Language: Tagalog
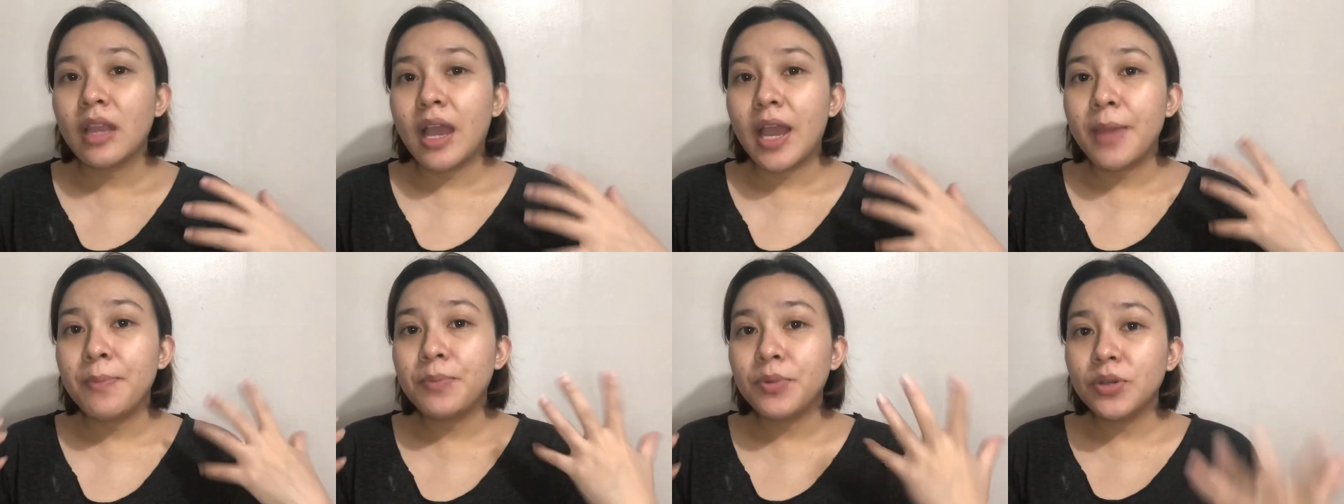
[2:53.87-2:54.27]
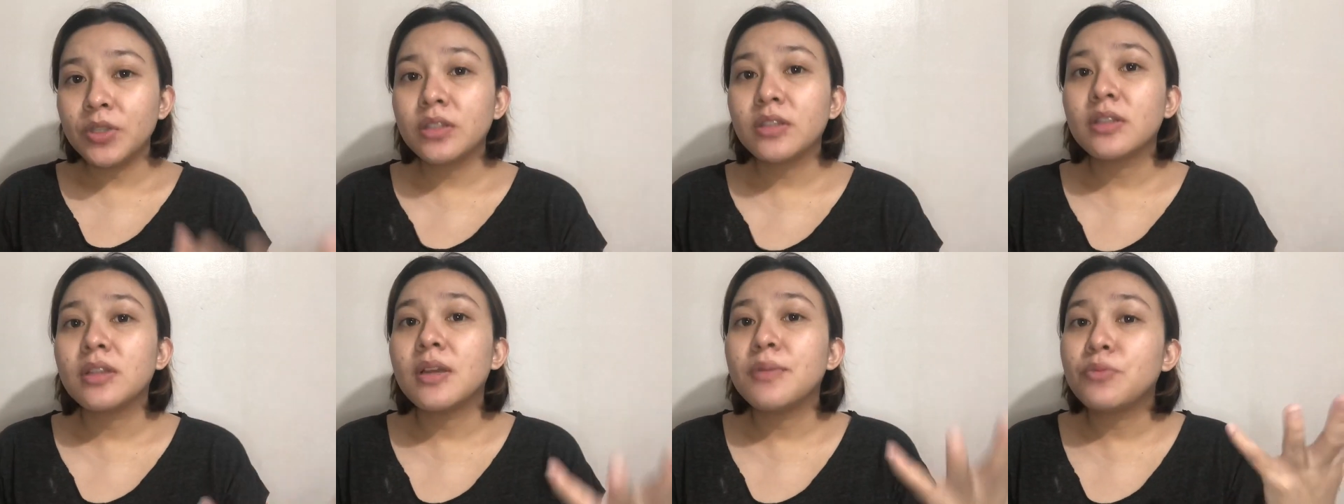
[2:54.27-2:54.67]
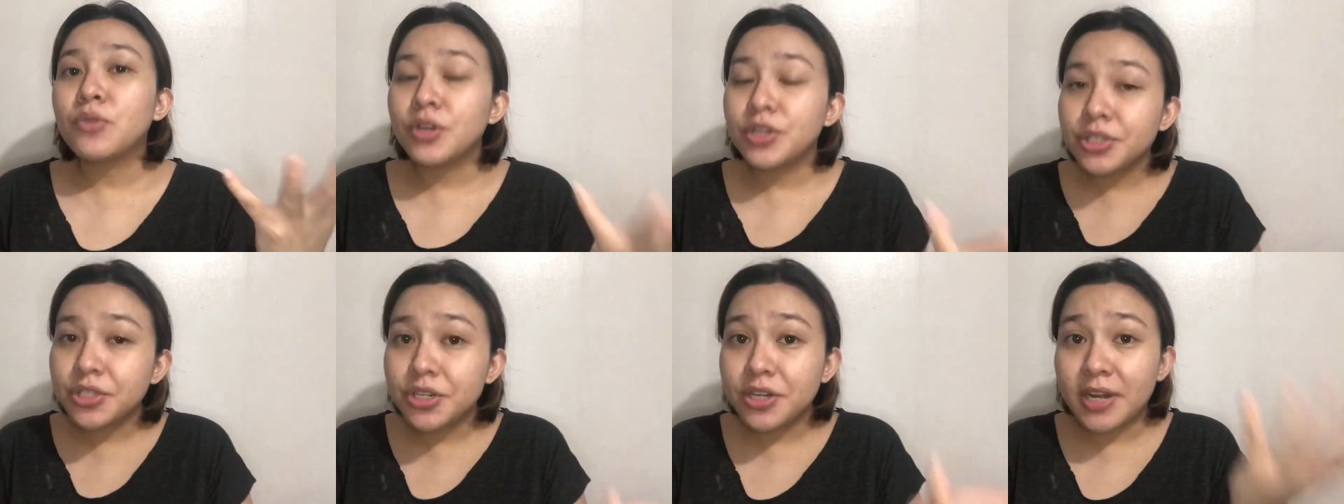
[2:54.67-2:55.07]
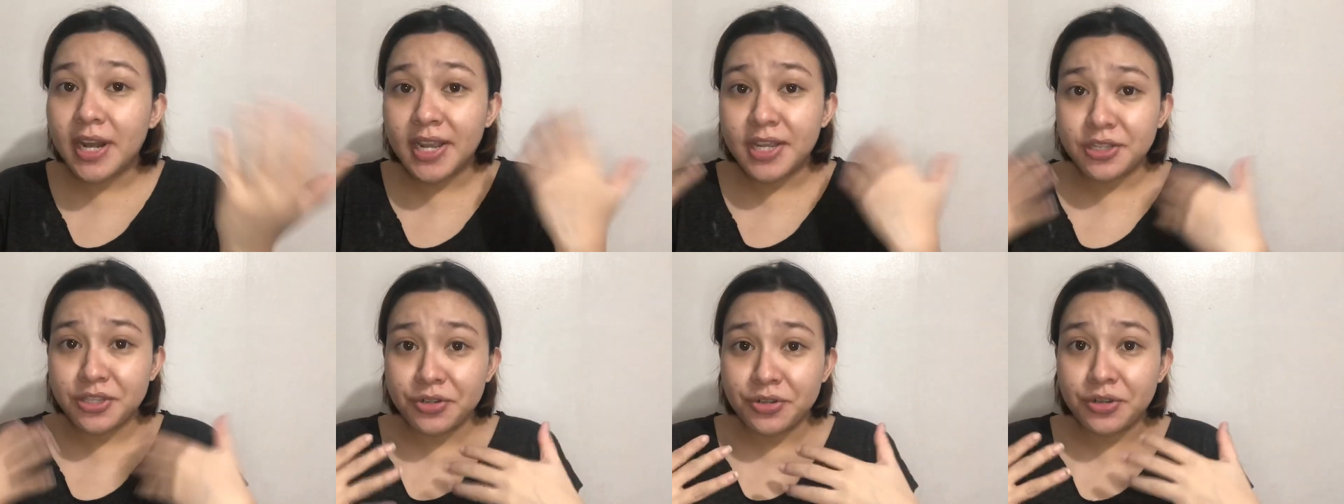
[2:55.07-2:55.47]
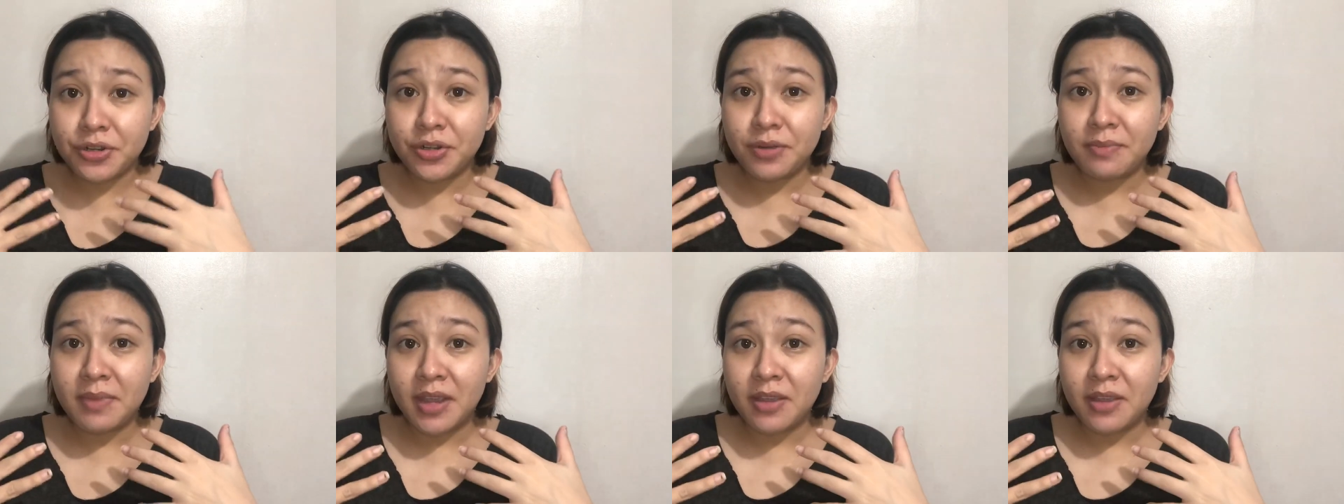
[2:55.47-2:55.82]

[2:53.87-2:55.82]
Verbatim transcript: I put a moisturizer on